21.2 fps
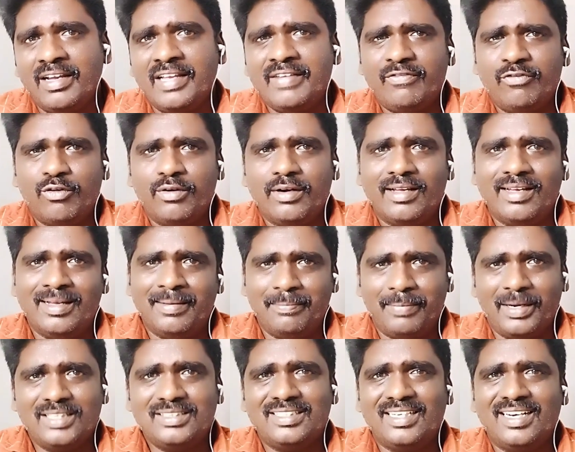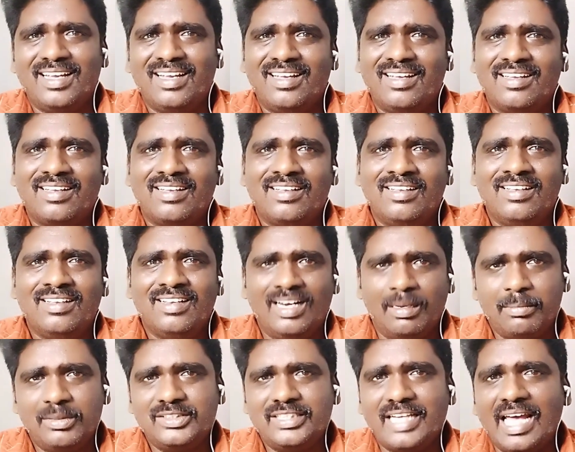ஒய்ஃபோட பிரச்சனை
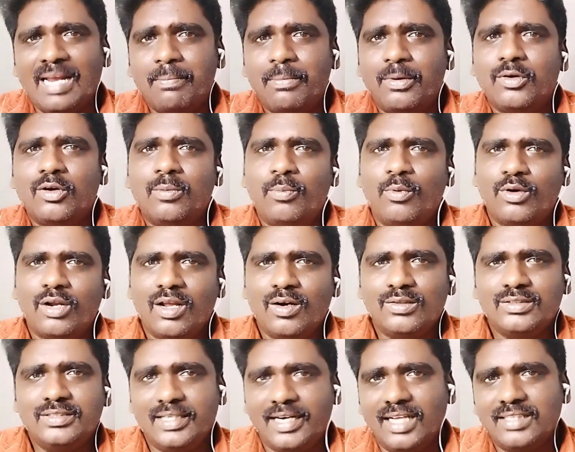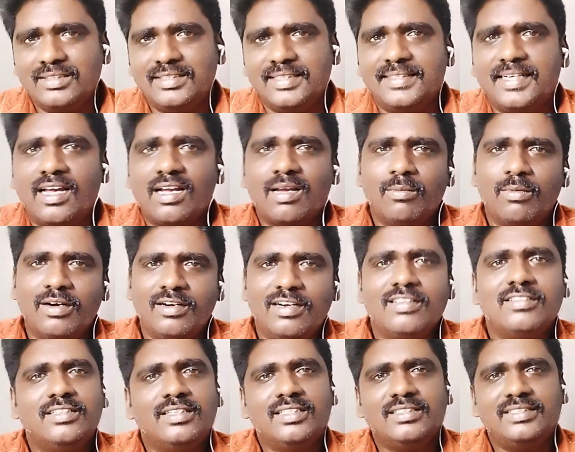நம்ம ஷேர் பண்ணணும்னு போனாலும் சரியாக செட் ஆக
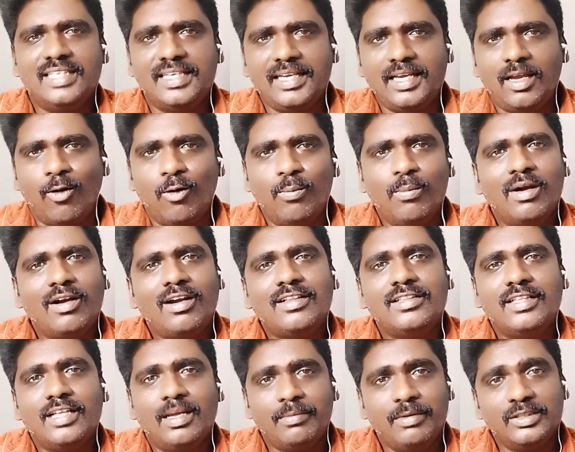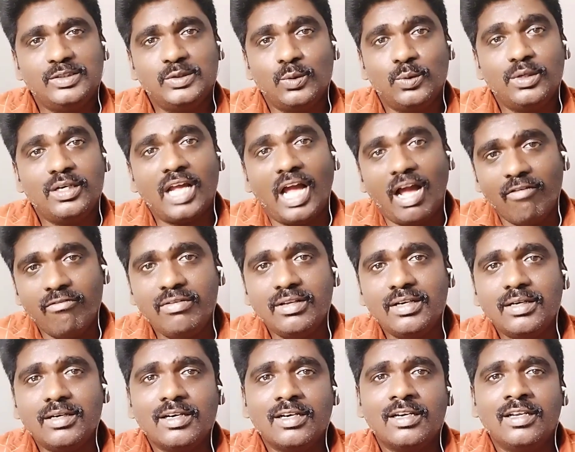மாட்டேங்குது சிங்க் ஆக மாட்டேங்குது அப்படின்னு சொல்லிட்டு
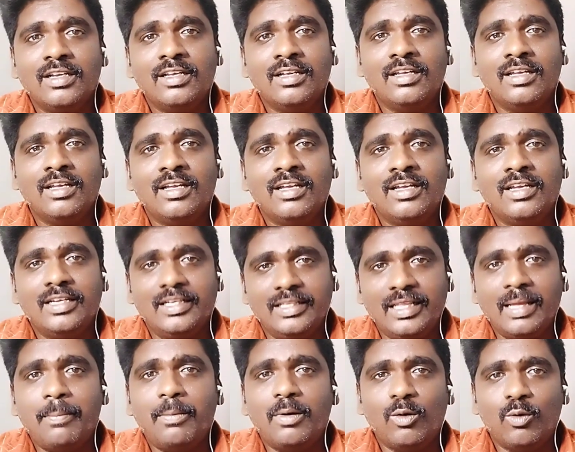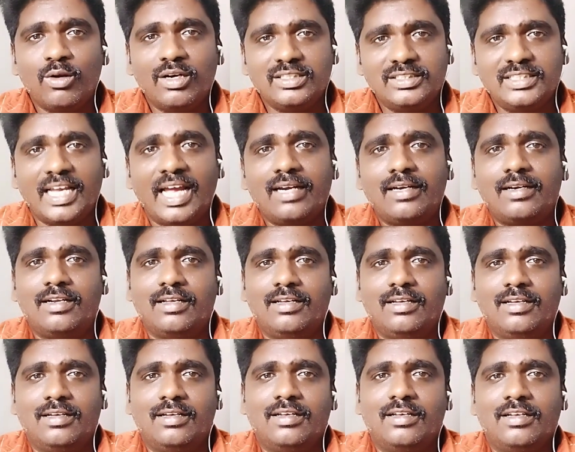அவர் இதே போல் ஒரு சேட்
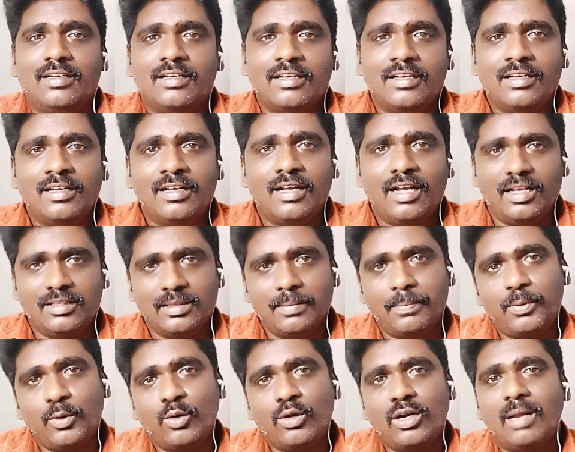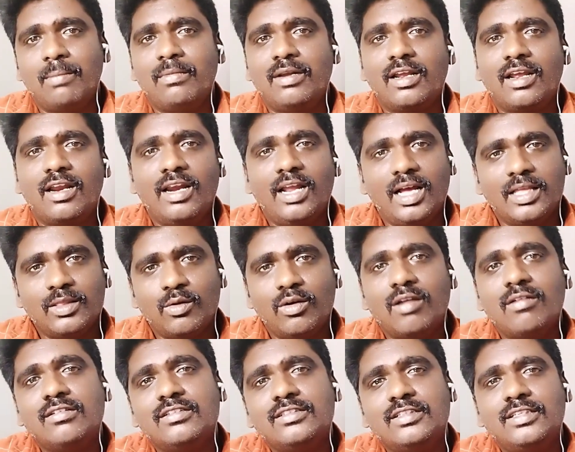அந்த ப்ரோக்ராம் இருக்குல்ல
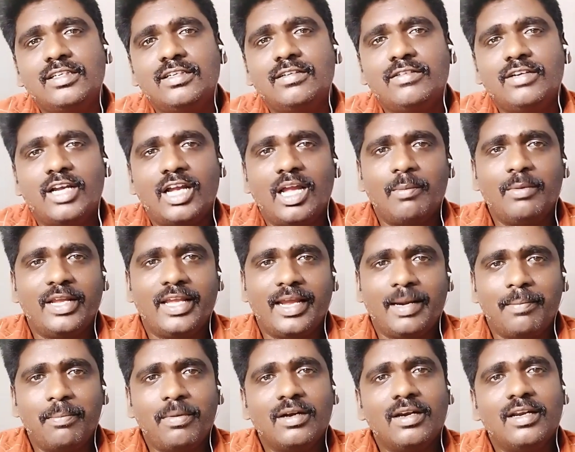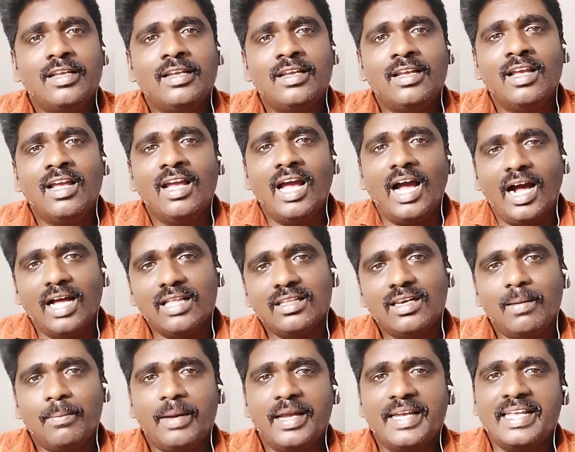அதோட வந்து இவர் கம்யூனிகேட் பண்ணி
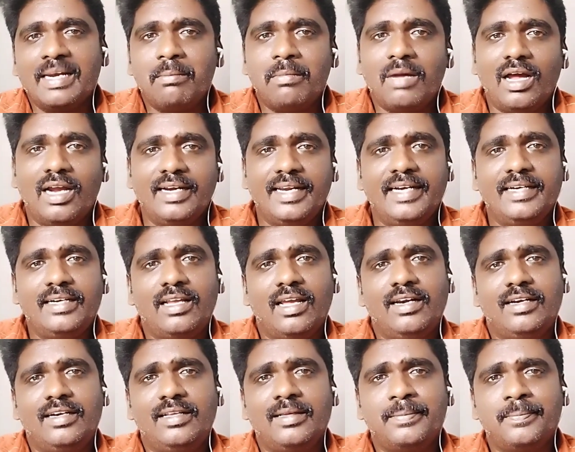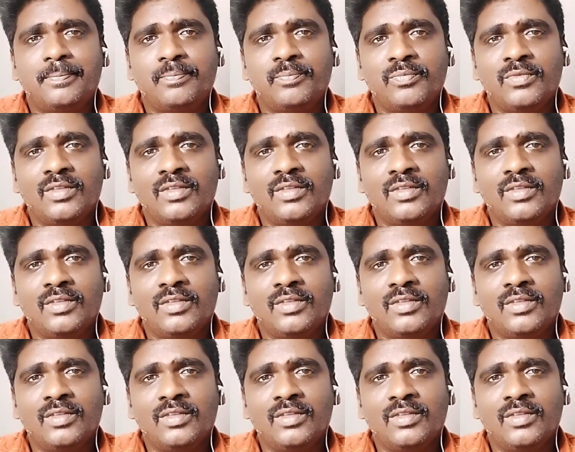அதில் பயங்கரமாக அடிக்ட் ஆகிட்டு